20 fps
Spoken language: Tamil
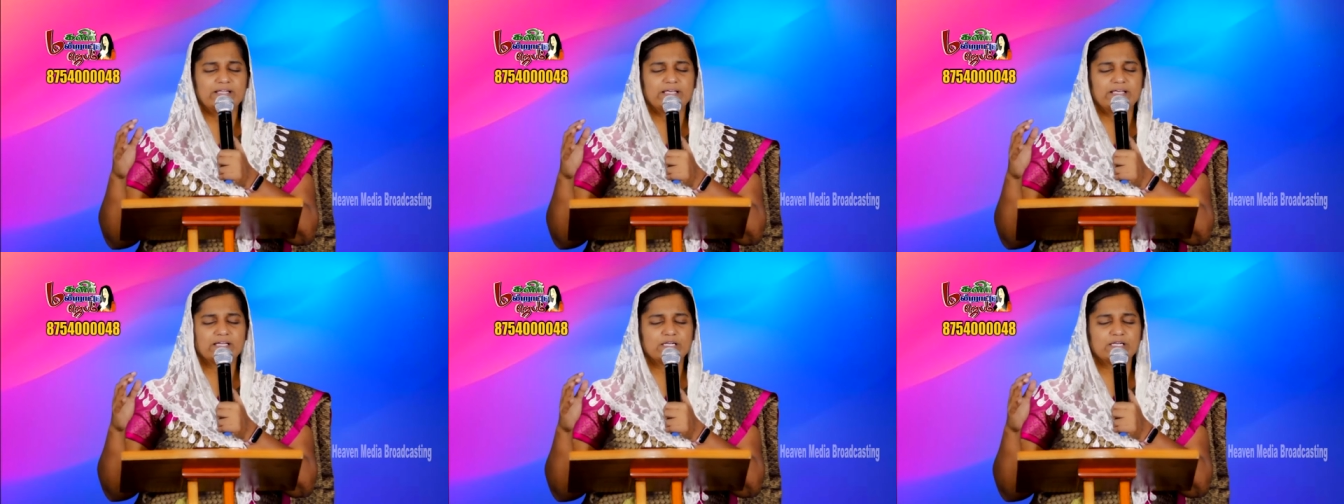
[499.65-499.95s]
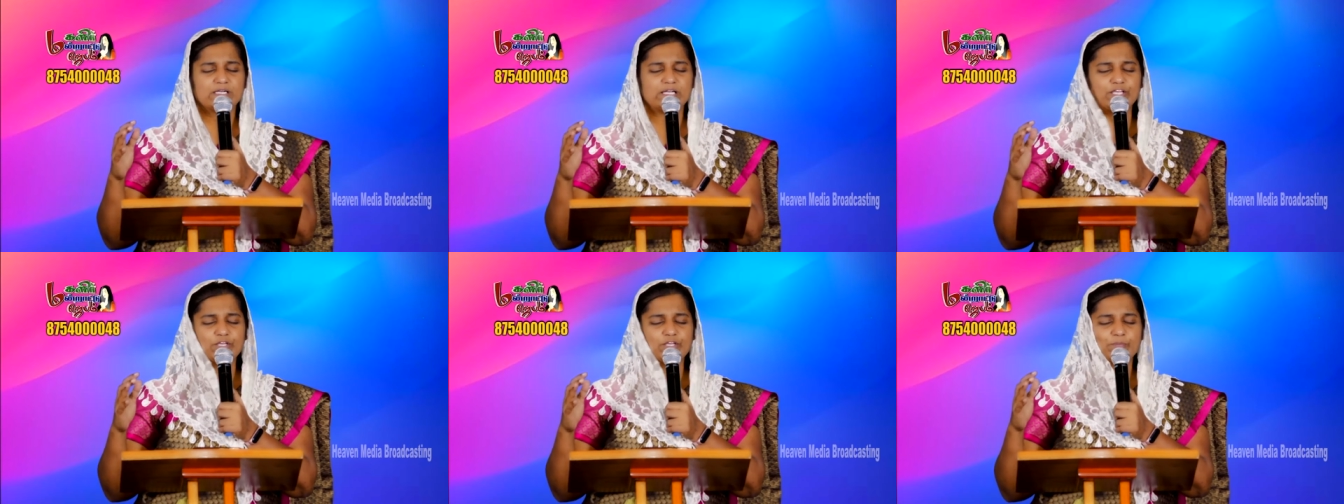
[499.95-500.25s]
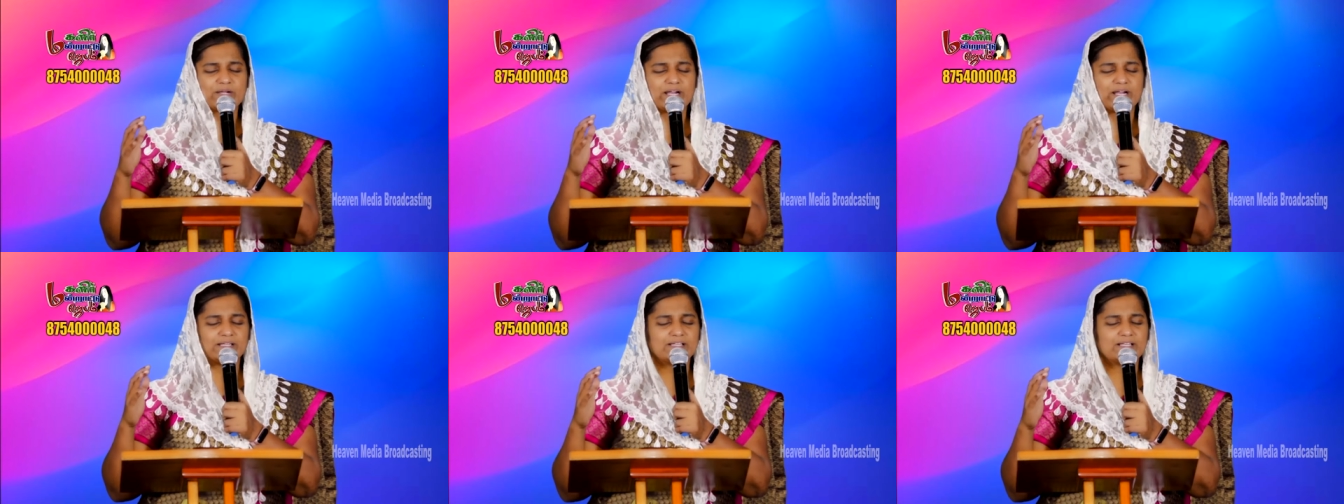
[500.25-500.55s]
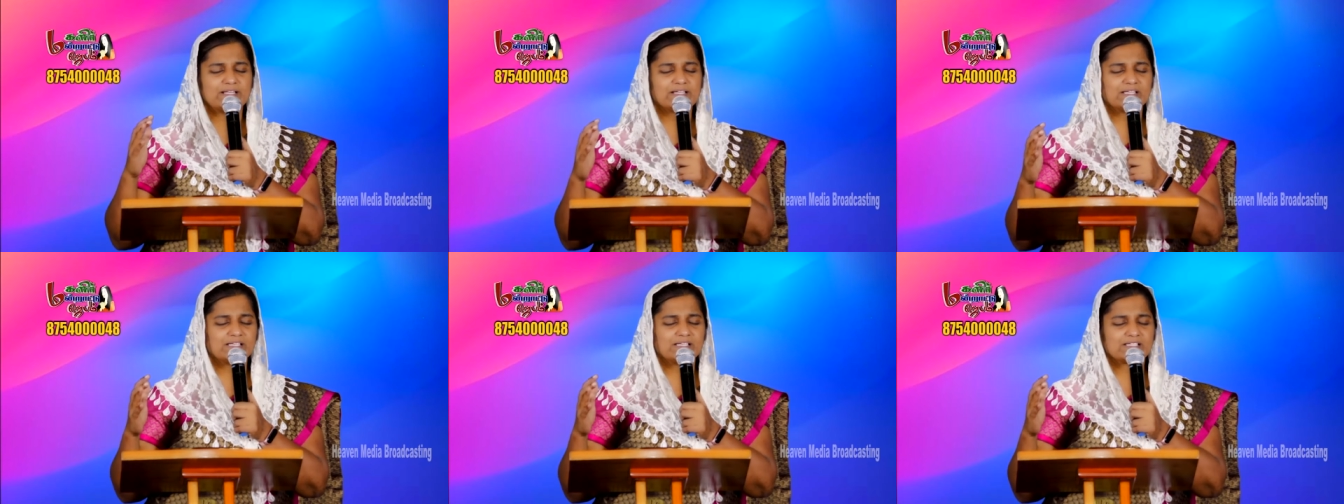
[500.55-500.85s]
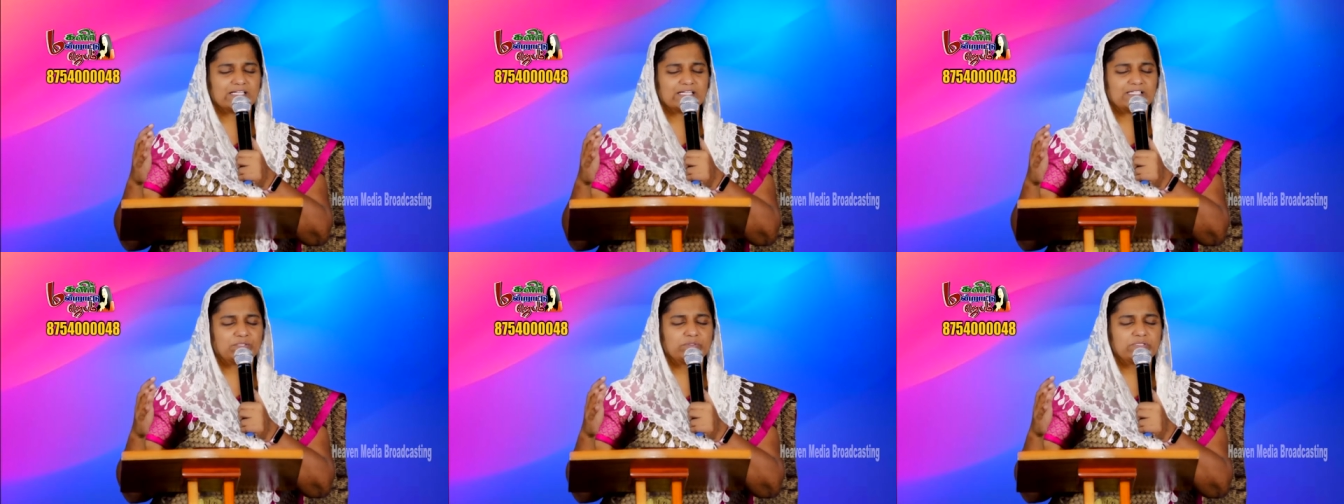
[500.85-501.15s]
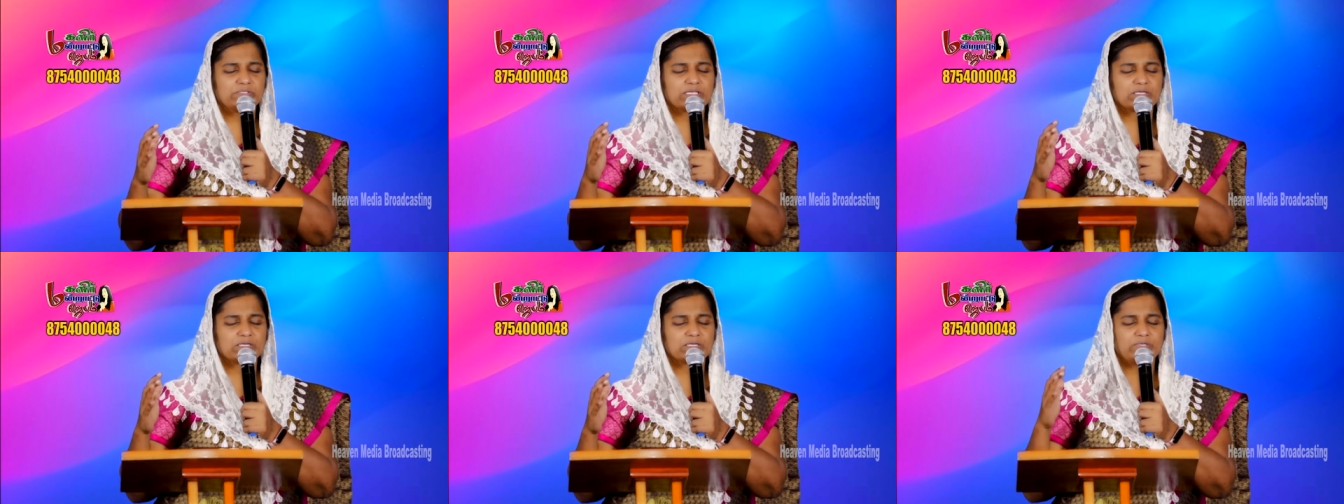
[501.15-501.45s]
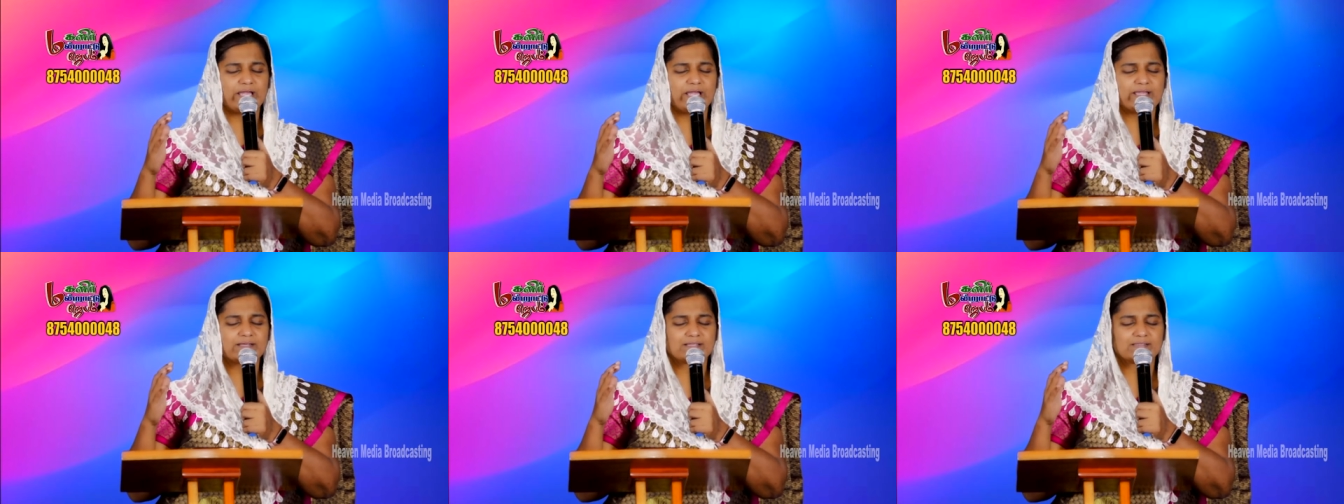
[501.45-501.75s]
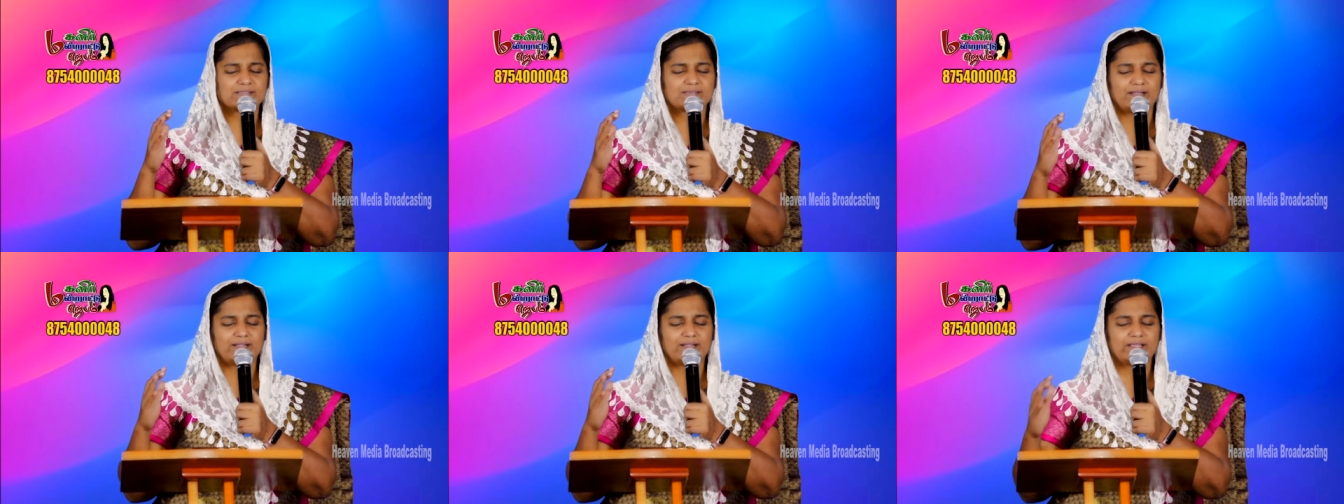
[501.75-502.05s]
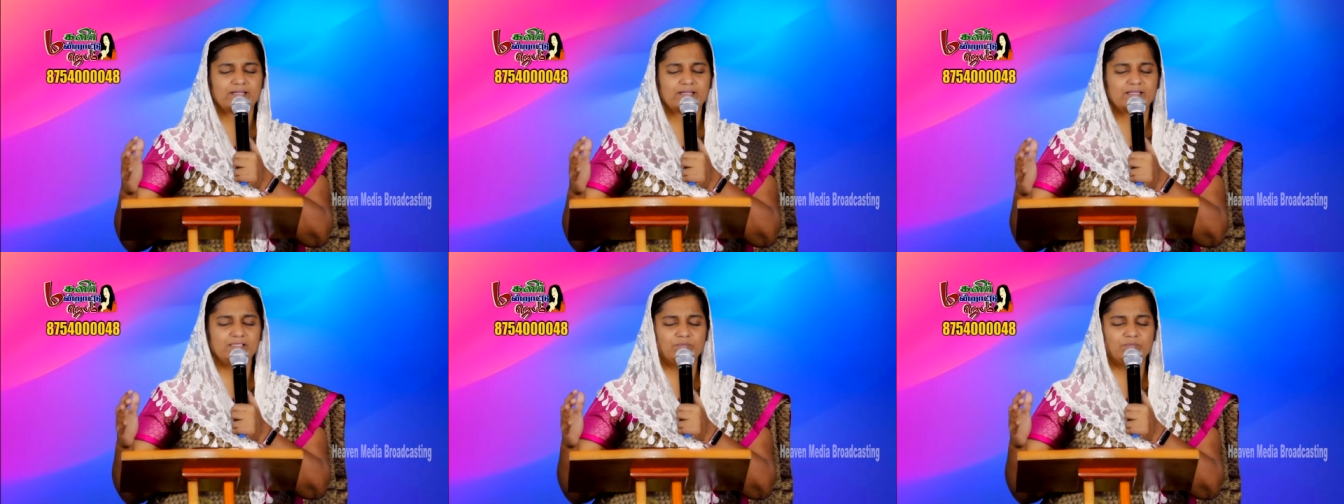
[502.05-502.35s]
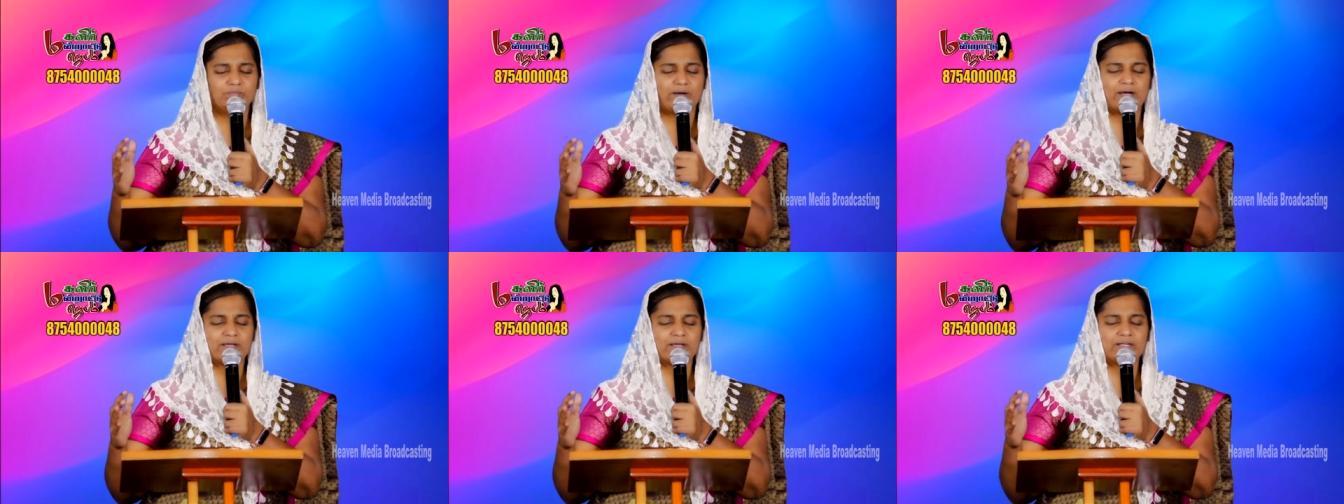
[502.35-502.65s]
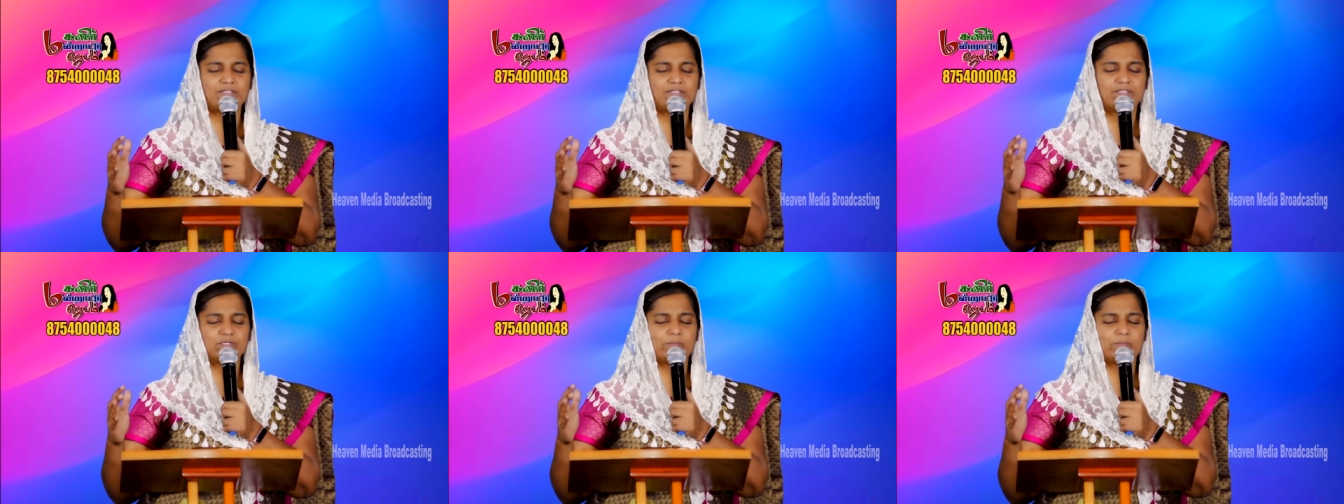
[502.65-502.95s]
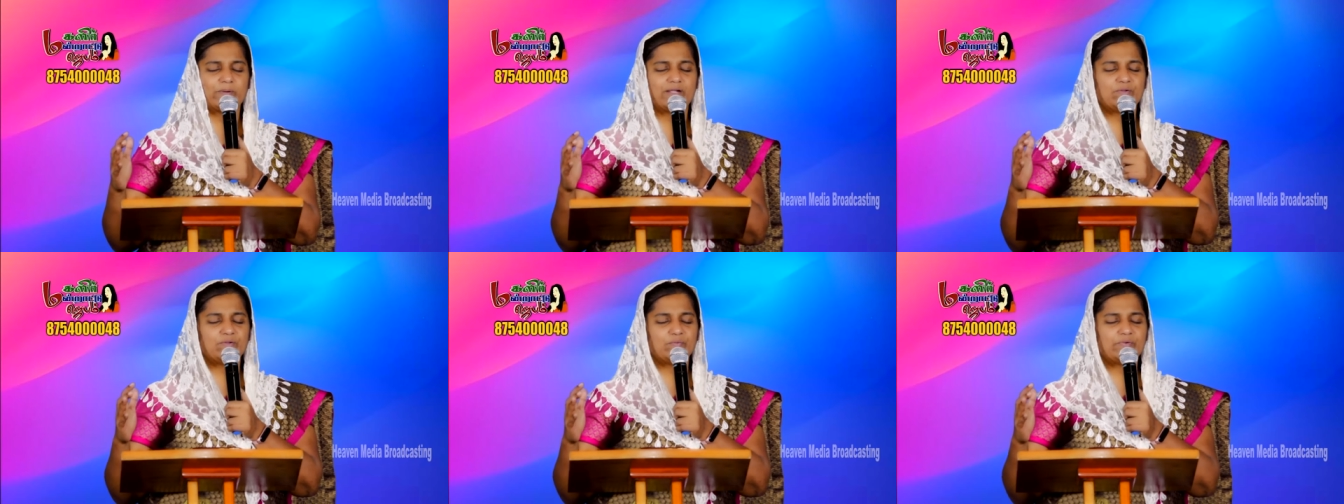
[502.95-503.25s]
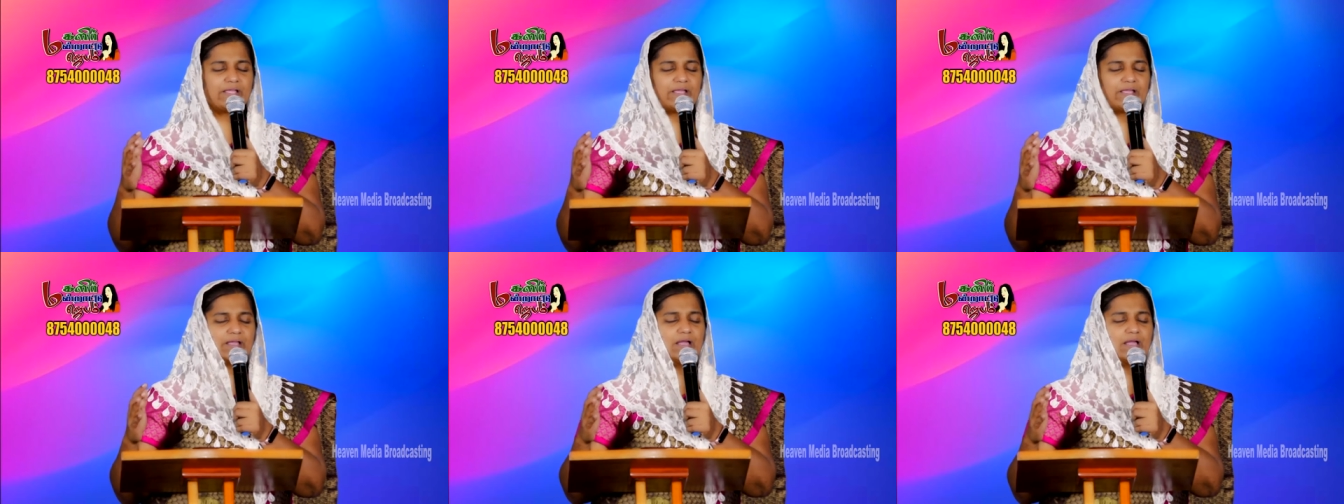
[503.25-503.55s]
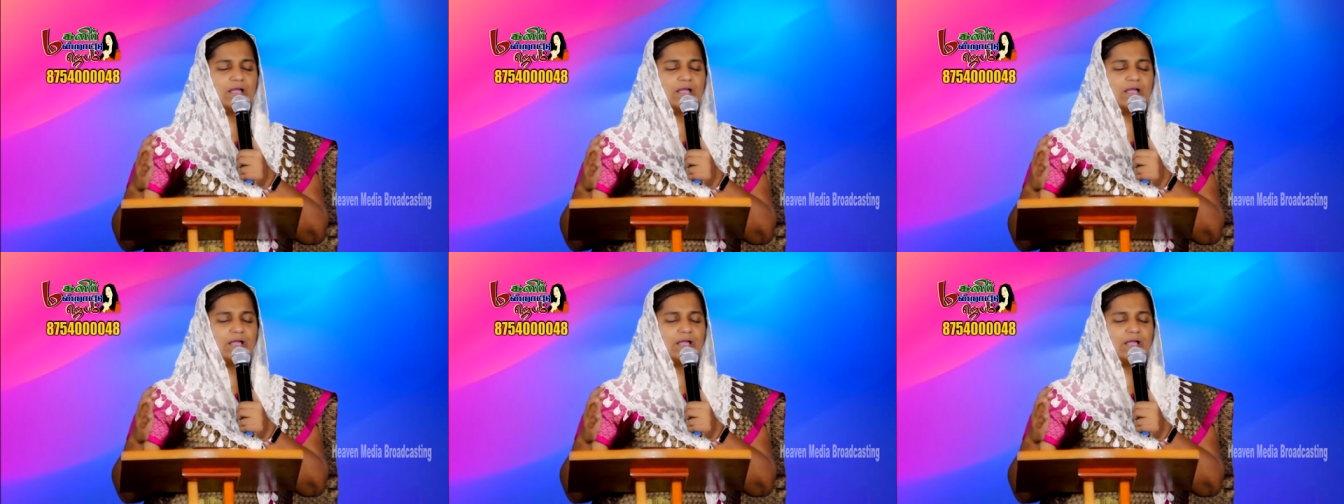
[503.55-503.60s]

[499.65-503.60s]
இடங்கள்லையும் கட்டடங்கள் கட்டுவதற்கு உண்டாயிருக்கிற தடைகள் மாறட்டும் ஆண்டவரே